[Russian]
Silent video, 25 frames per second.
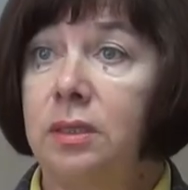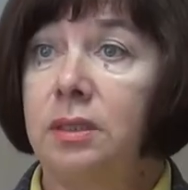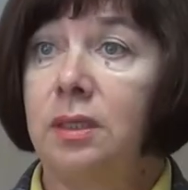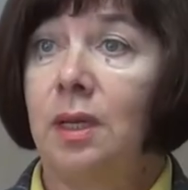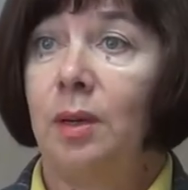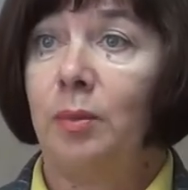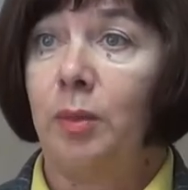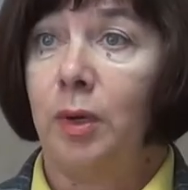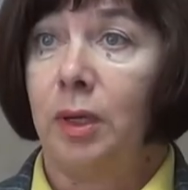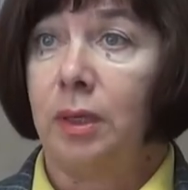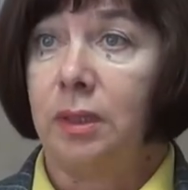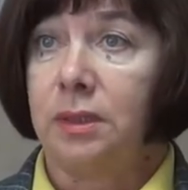
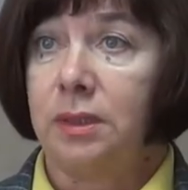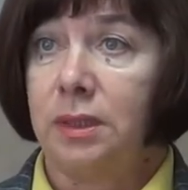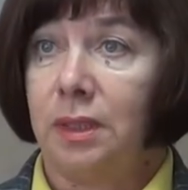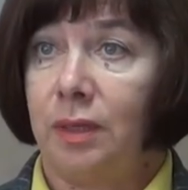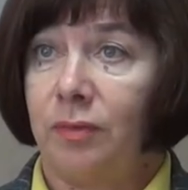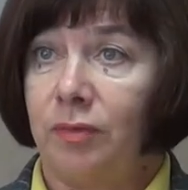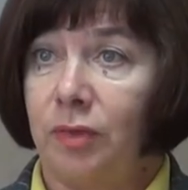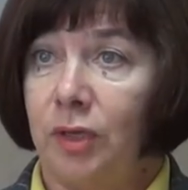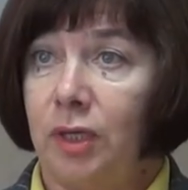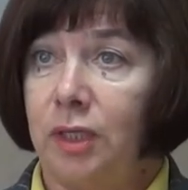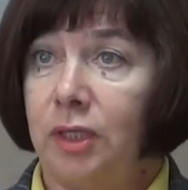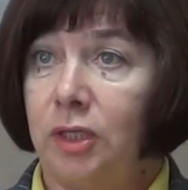самая
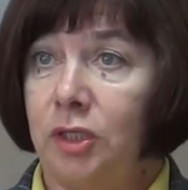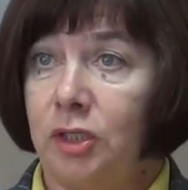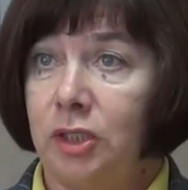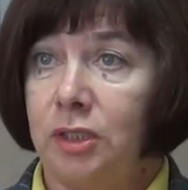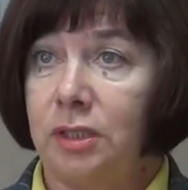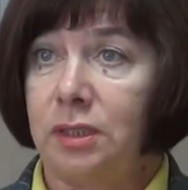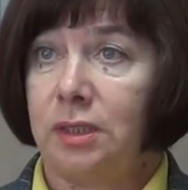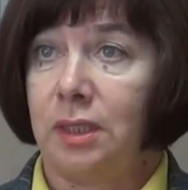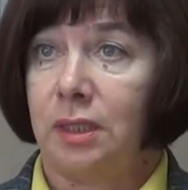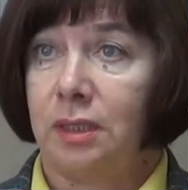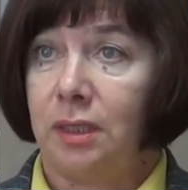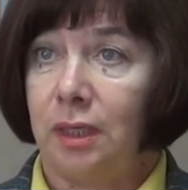основная
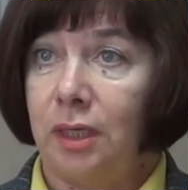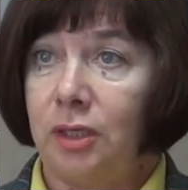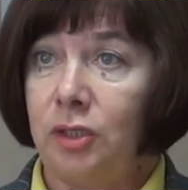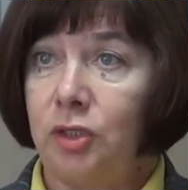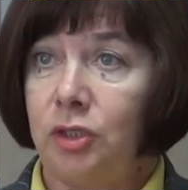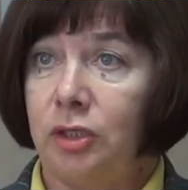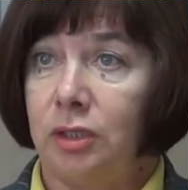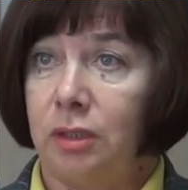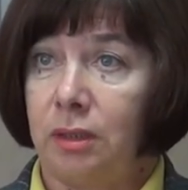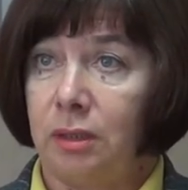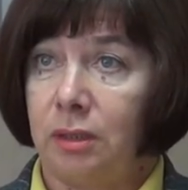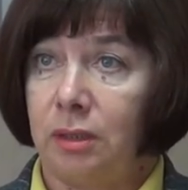наша
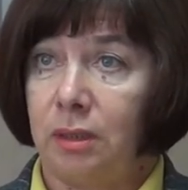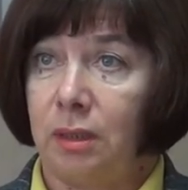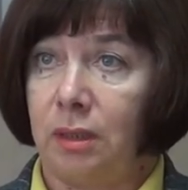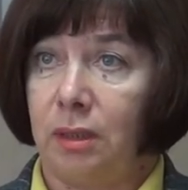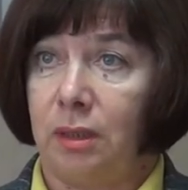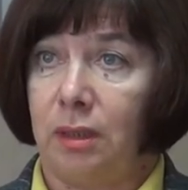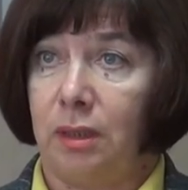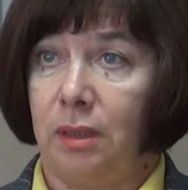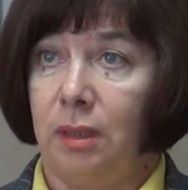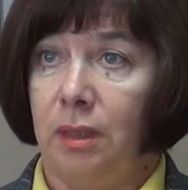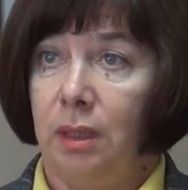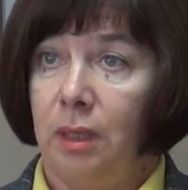задача –
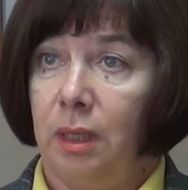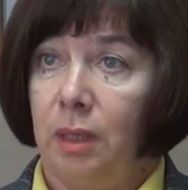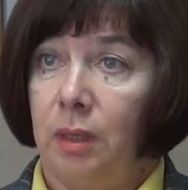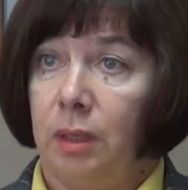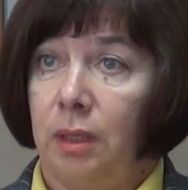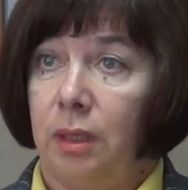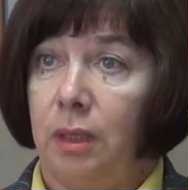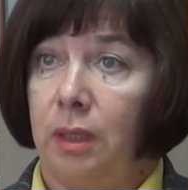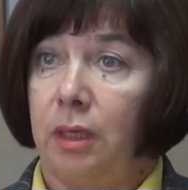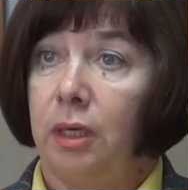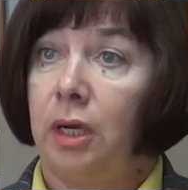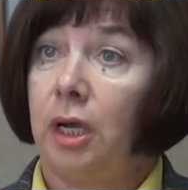это
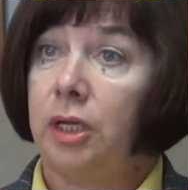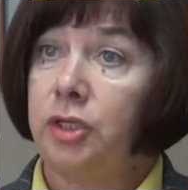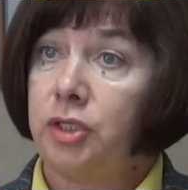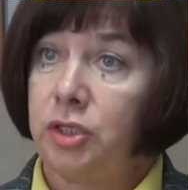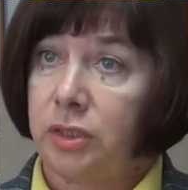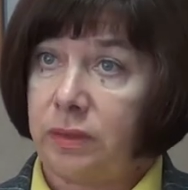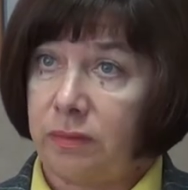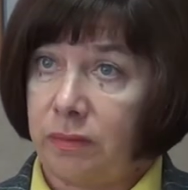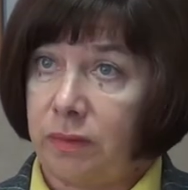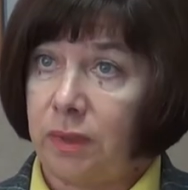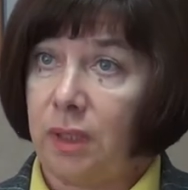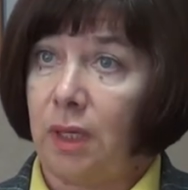э,
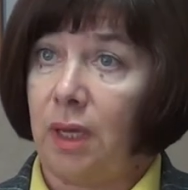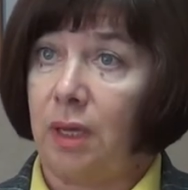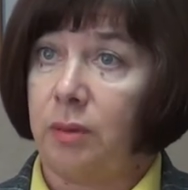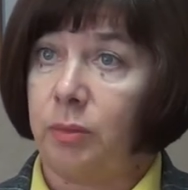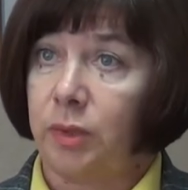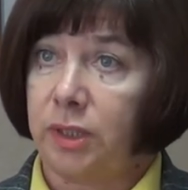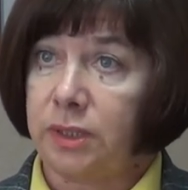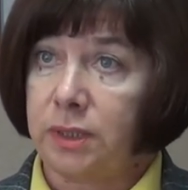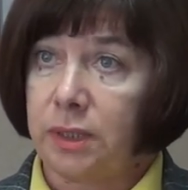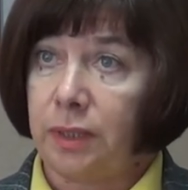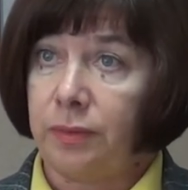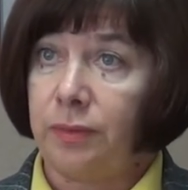качественное
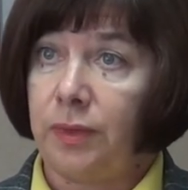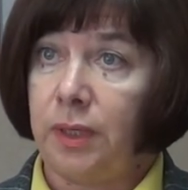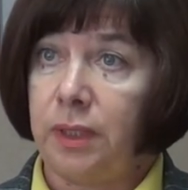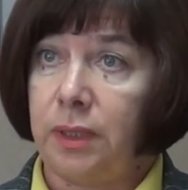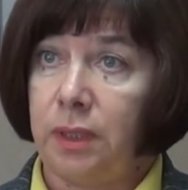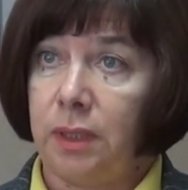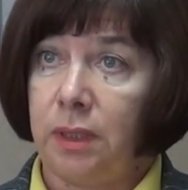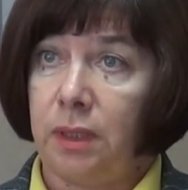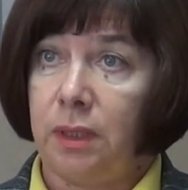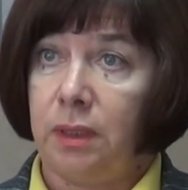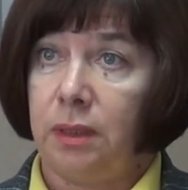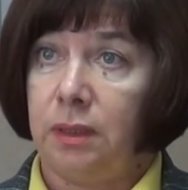
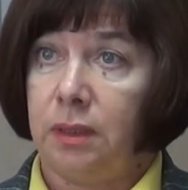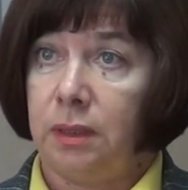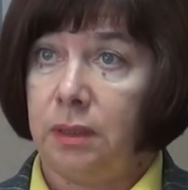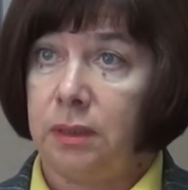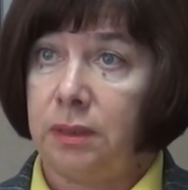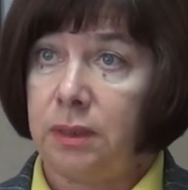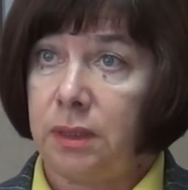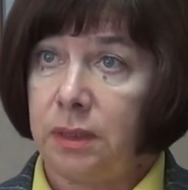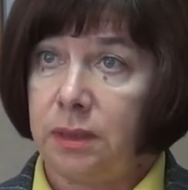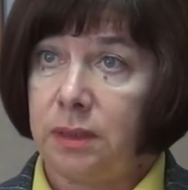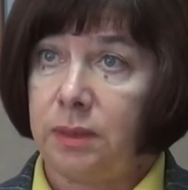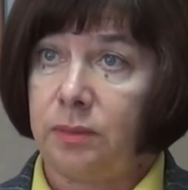образование
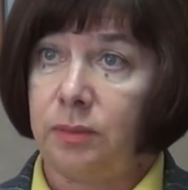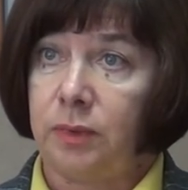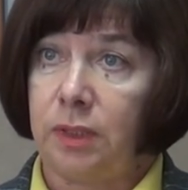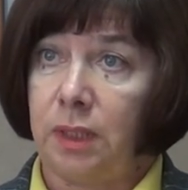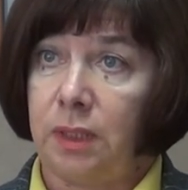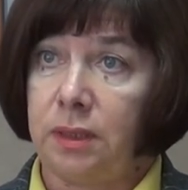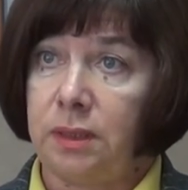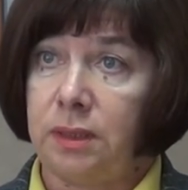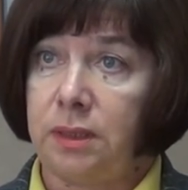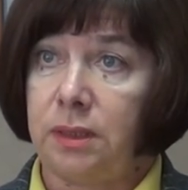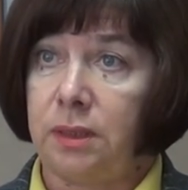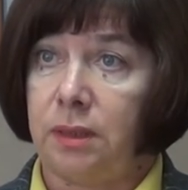детям
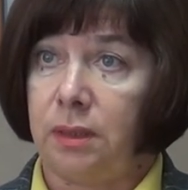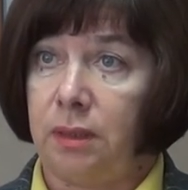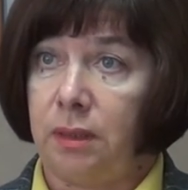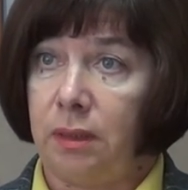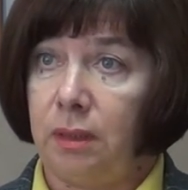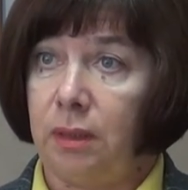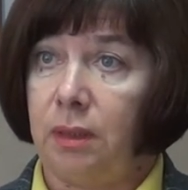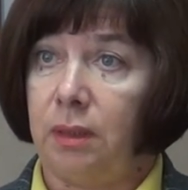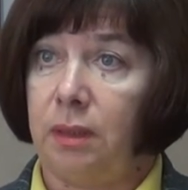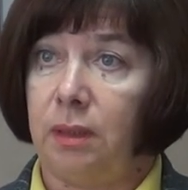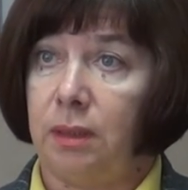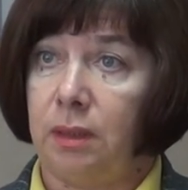дать
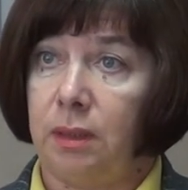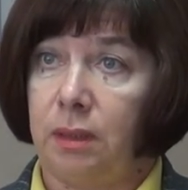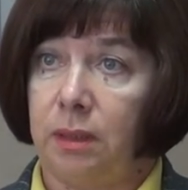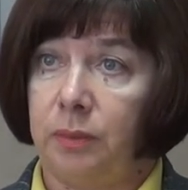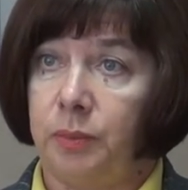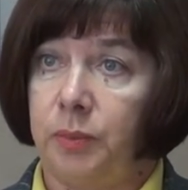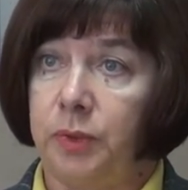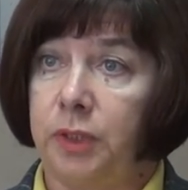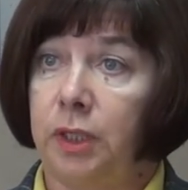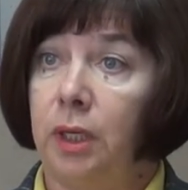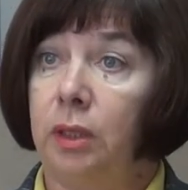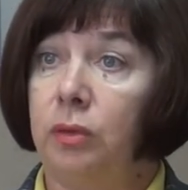и э,
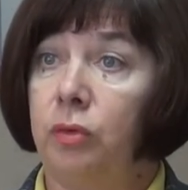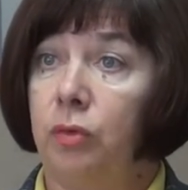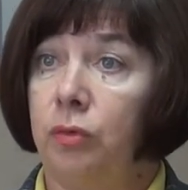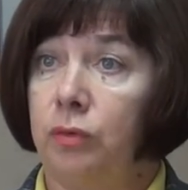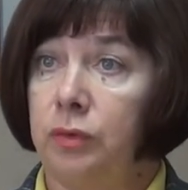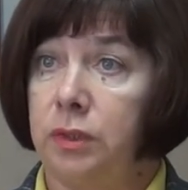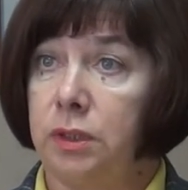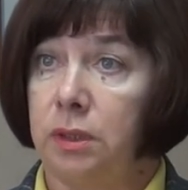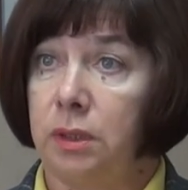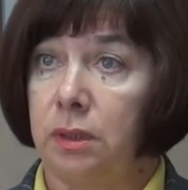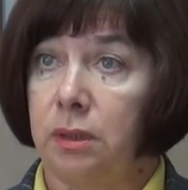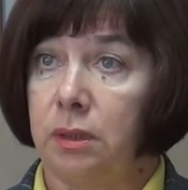
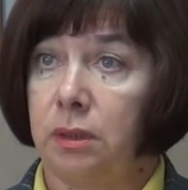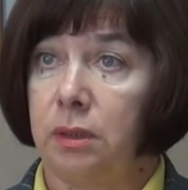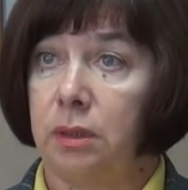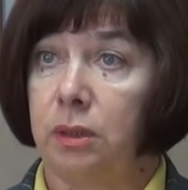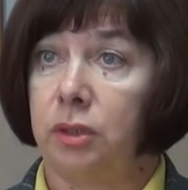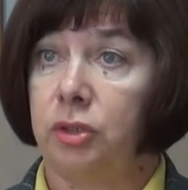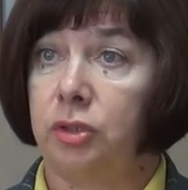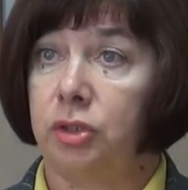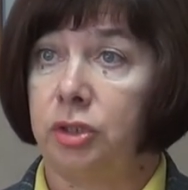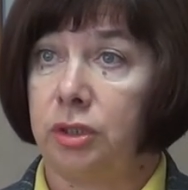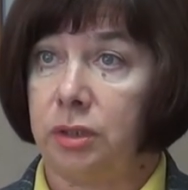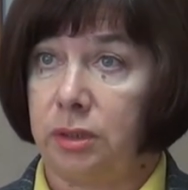подготовить их
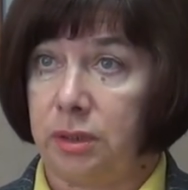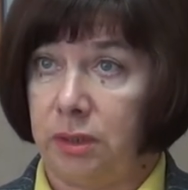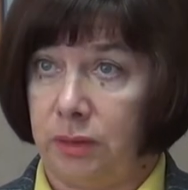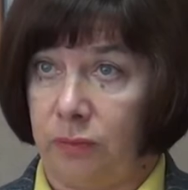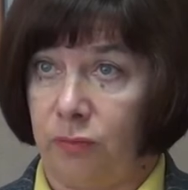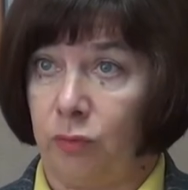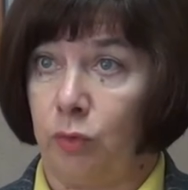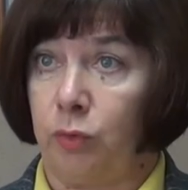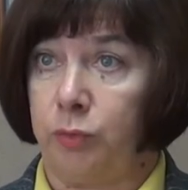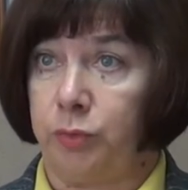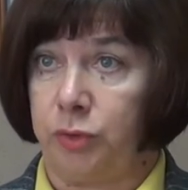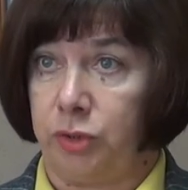к жизни
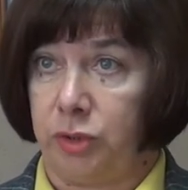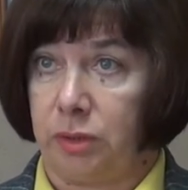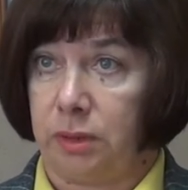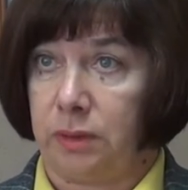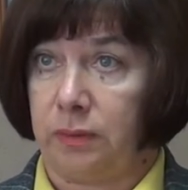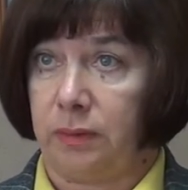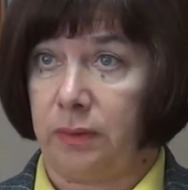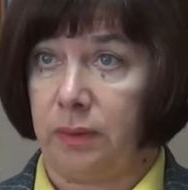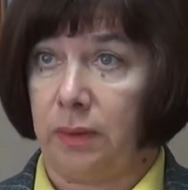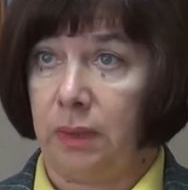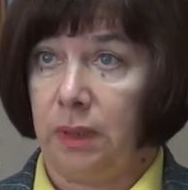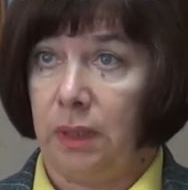в
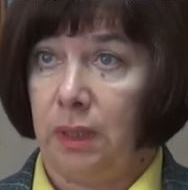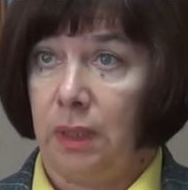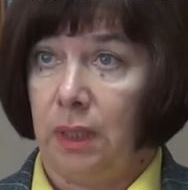обществе.